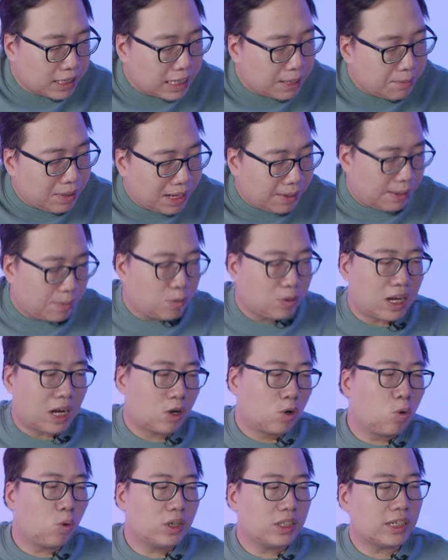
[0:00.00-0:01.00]
khi mà các bạn mua cả
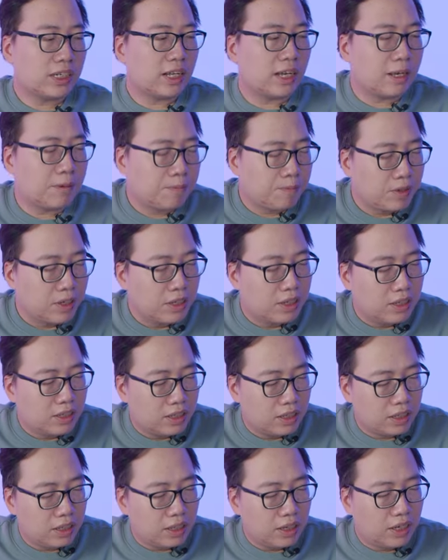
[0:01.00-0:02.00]
cũ như này này
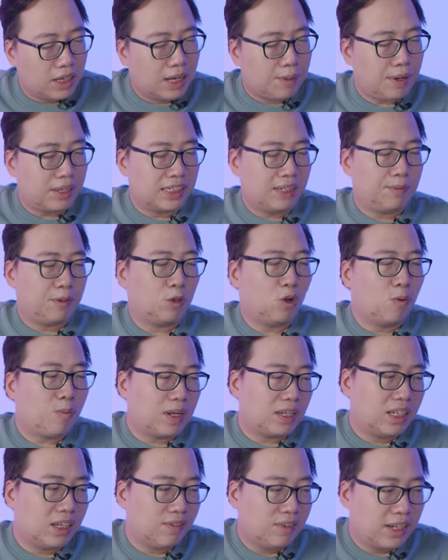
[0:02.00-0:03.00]
thì các bạn sẽ phải đối
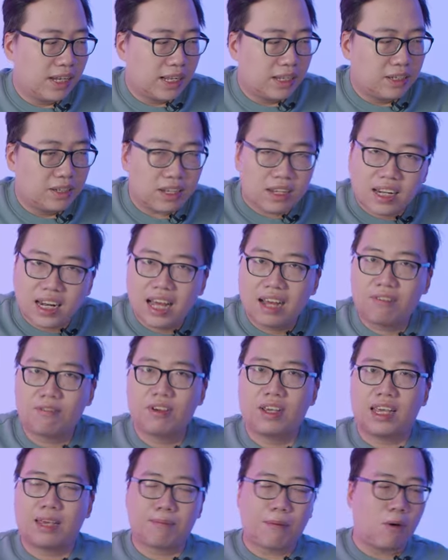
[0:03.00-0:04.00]
mặt những vấn đề thứ nhất là
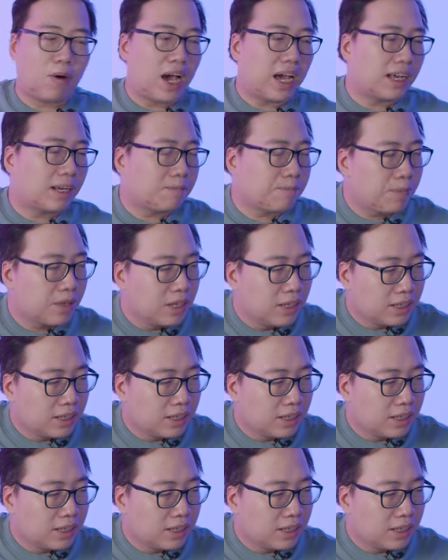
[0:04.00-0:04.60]
về bảo hành